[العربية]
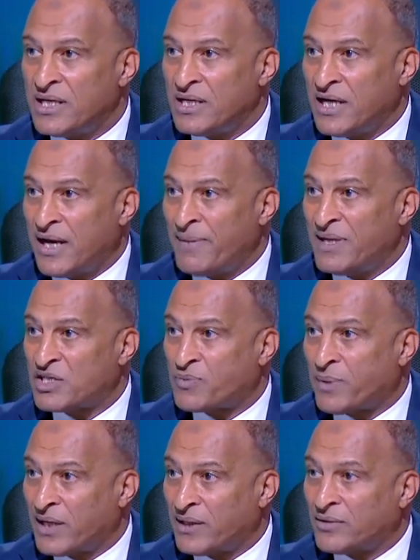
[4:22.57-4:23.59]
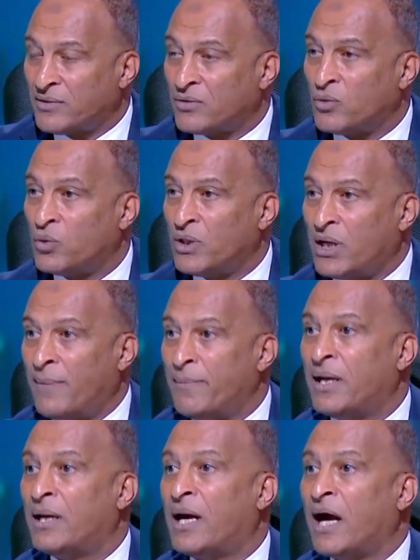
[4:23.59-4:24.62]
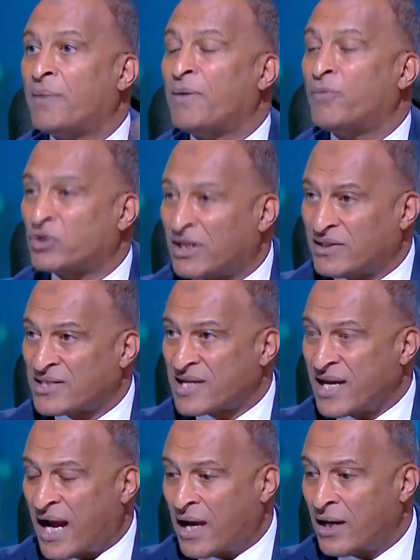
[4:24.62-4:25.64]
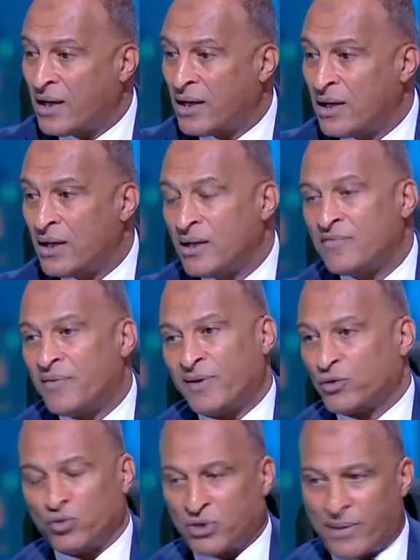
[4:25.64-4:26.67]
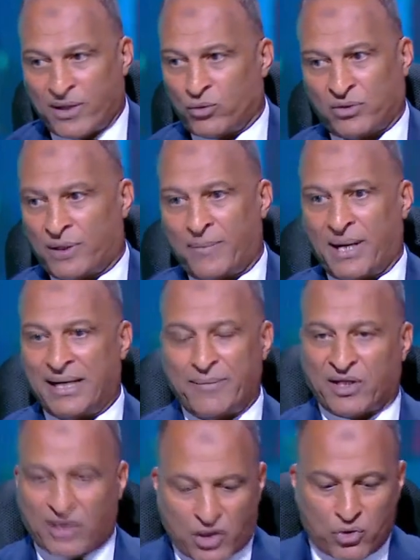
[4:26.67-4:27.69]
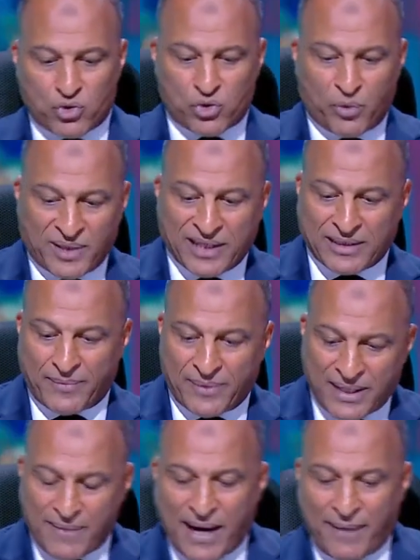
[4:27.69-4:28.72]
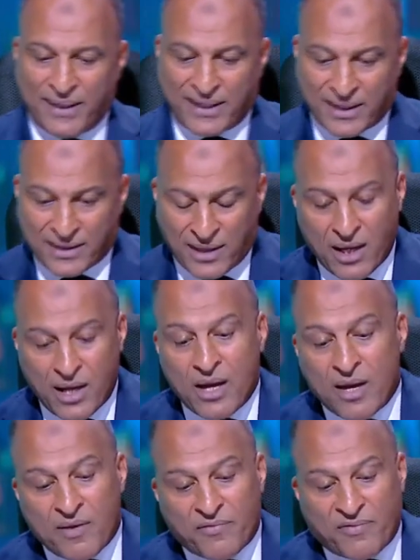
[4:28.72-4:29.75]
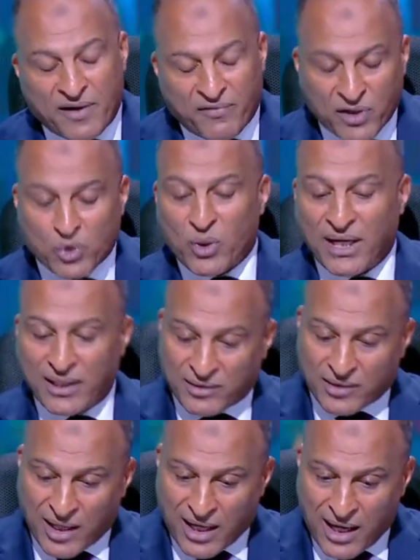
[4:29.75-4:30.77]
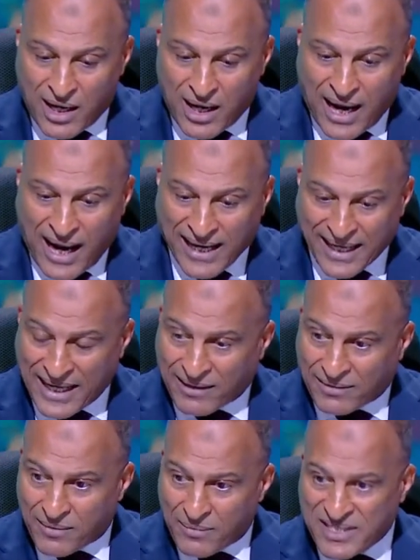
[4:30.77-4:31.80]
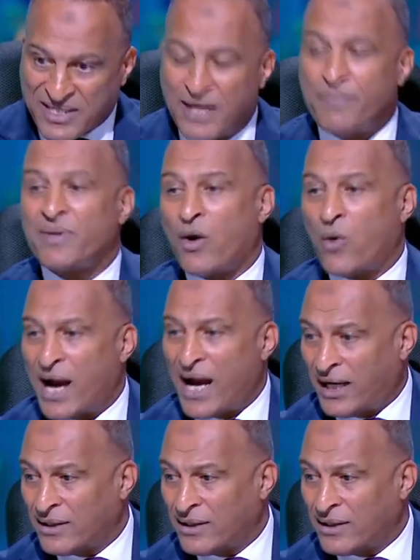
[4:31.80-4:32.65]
يعمل سبرنت ويعمل هجمه مرتده سريعه فبرضه ده برضه طب انا مختار الاسلوب ده طب ليه بعمل كده ففي شويه حاجات بس نمره واحد